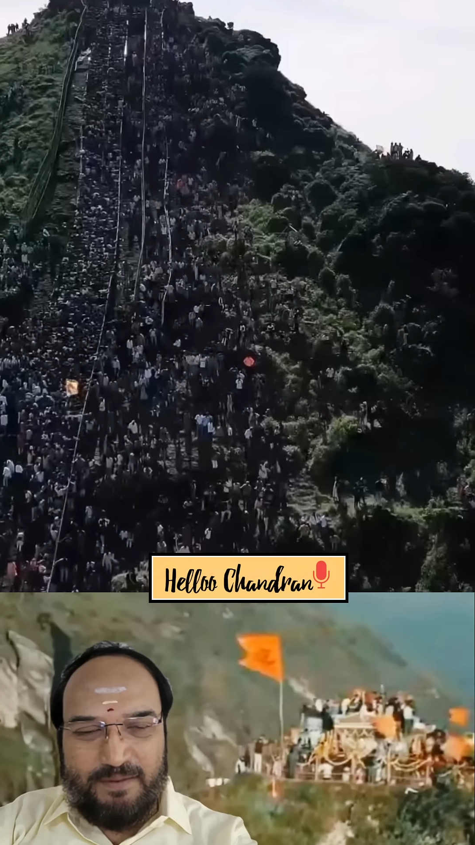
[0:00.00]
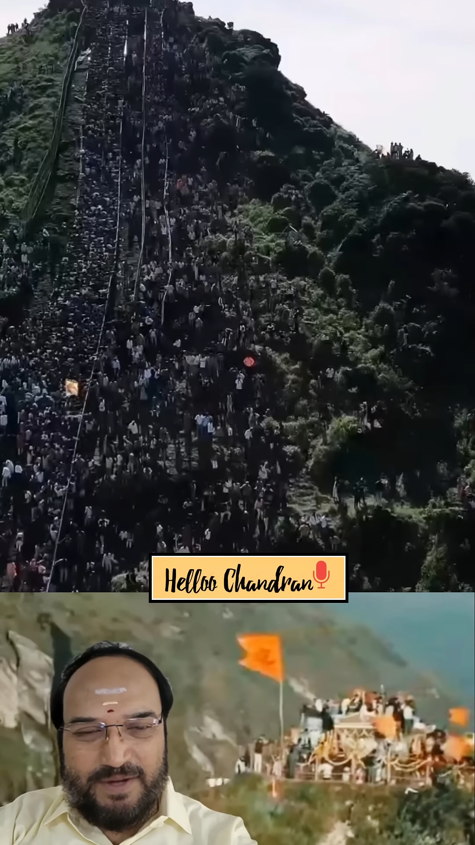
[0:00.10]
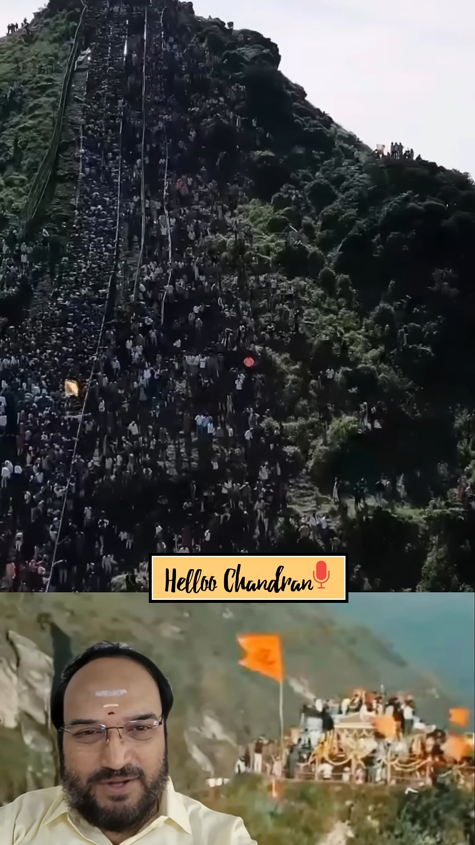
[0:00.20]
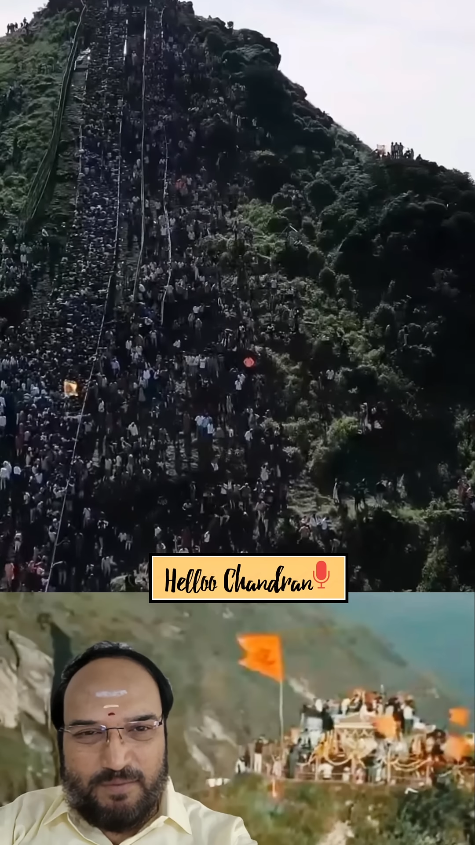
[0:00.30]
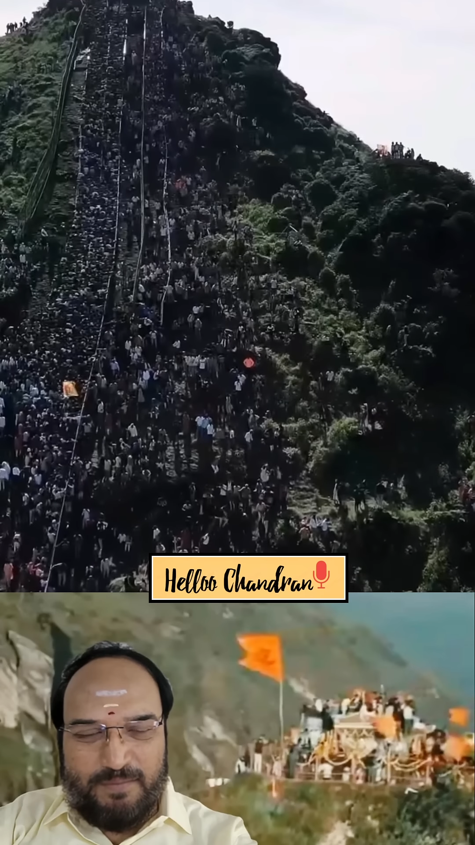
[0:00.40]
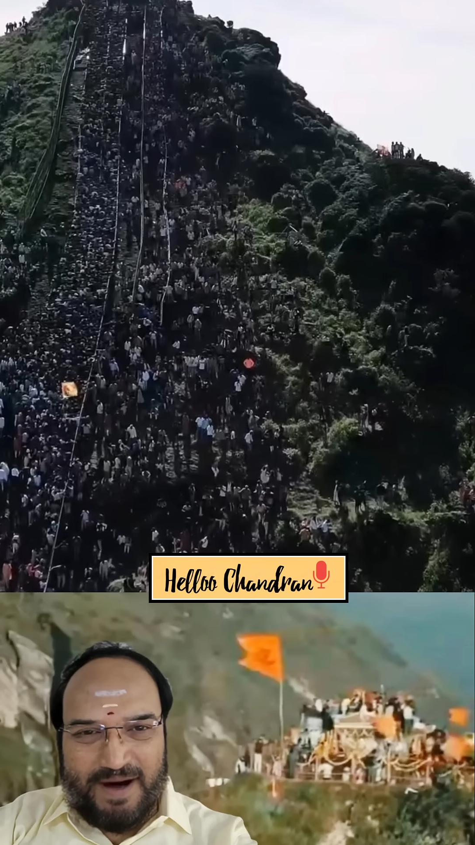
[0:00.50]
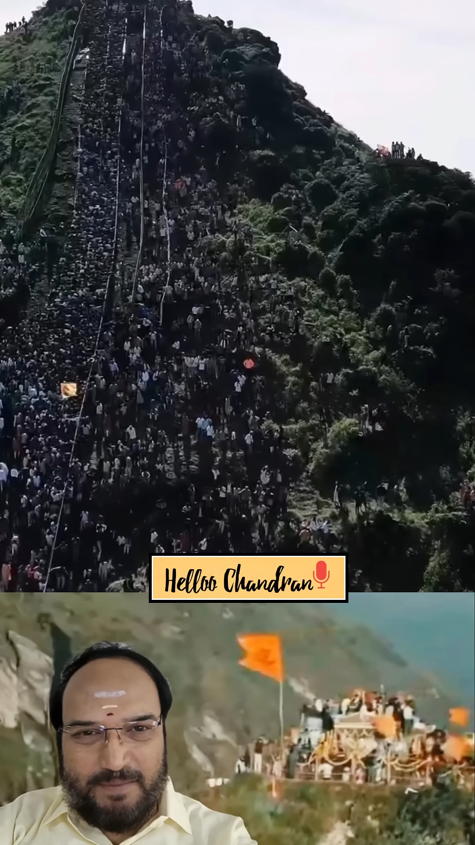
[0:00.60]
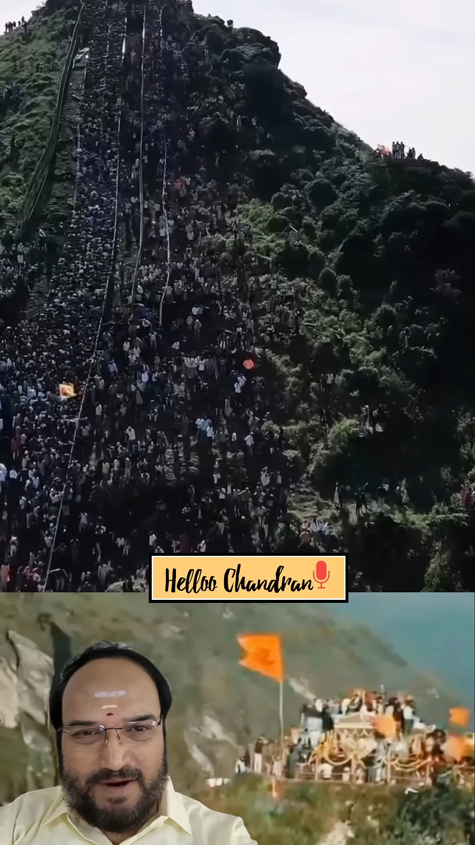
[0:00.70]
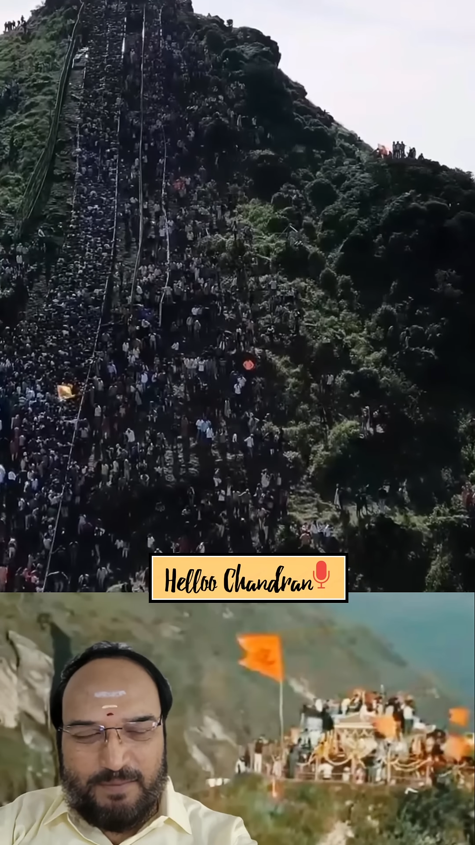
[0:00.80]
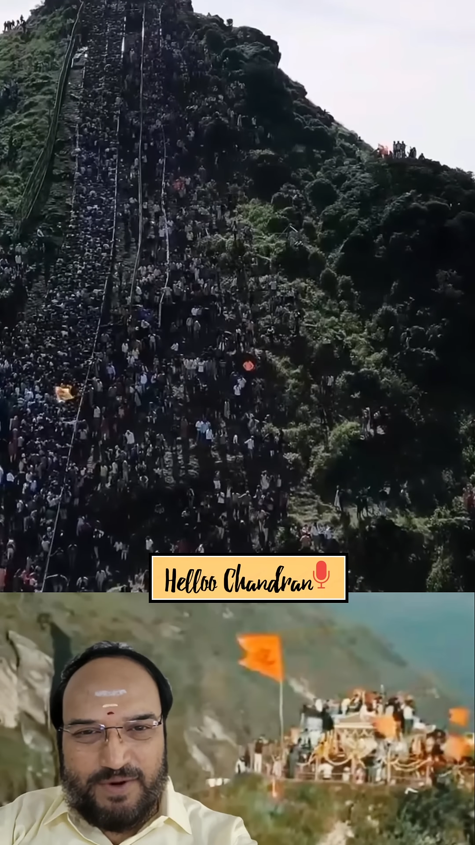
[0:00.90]
மற்றும்
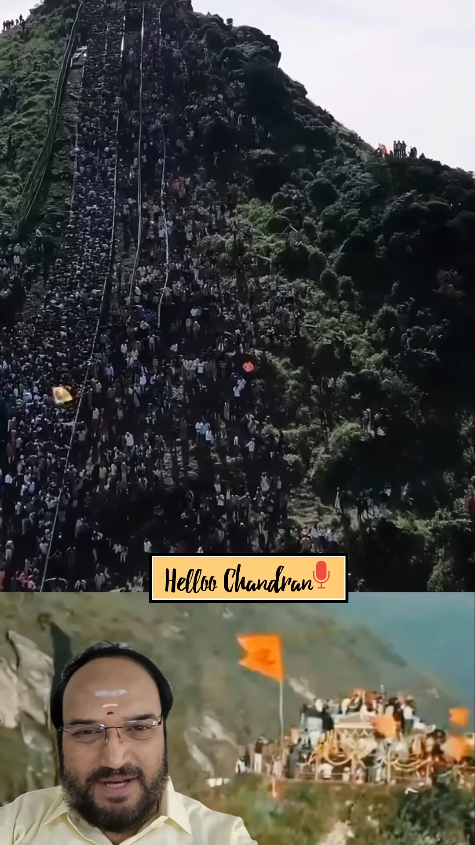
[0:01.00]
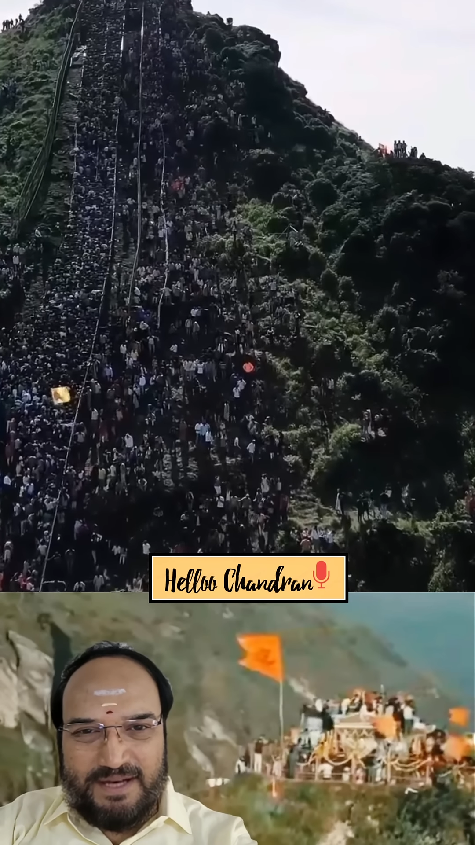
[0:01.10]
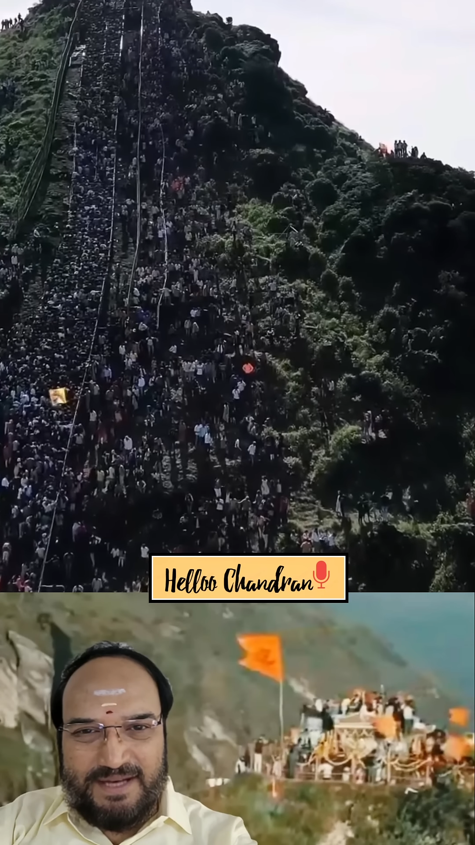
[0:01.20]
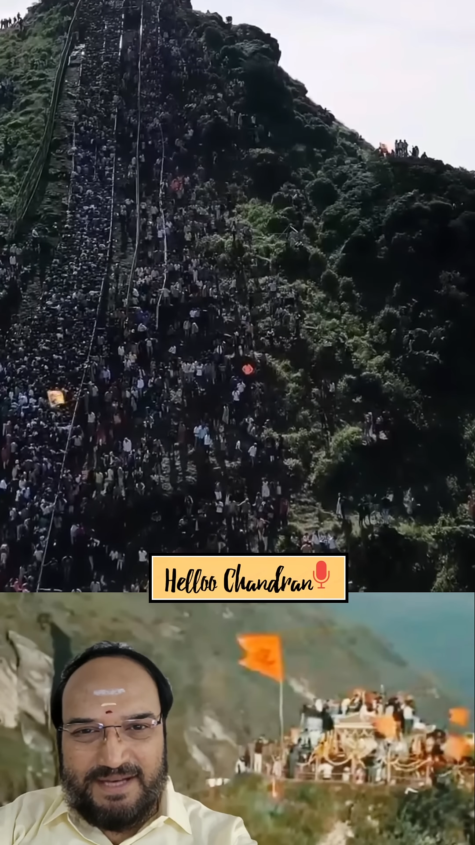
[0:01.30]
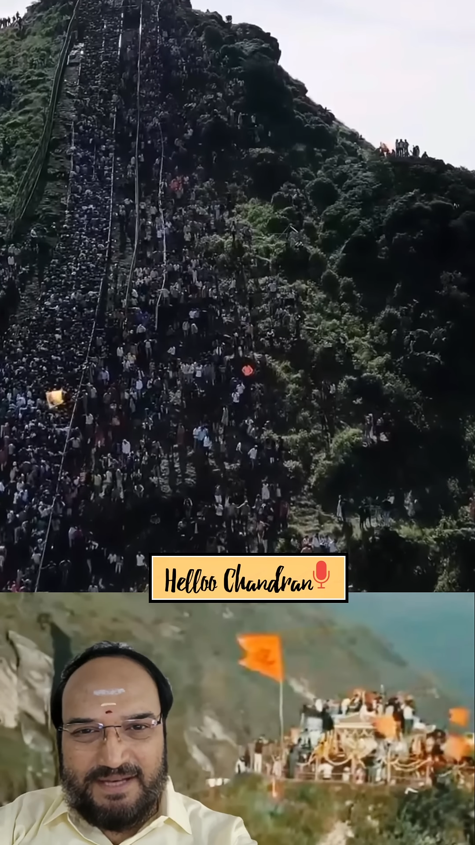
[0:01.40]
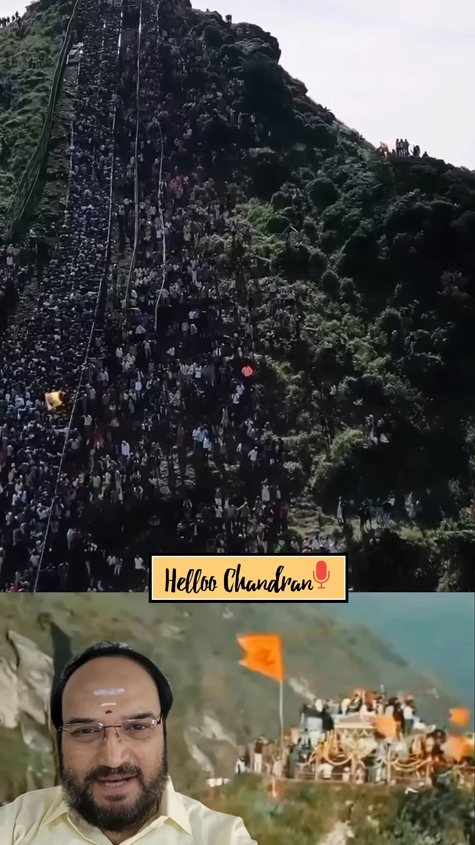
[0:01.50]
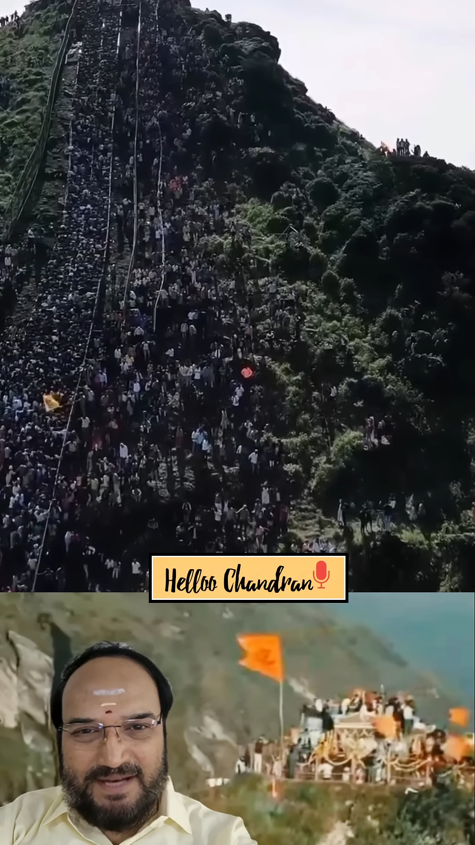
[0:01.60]
பாபா புடங்கிரியின்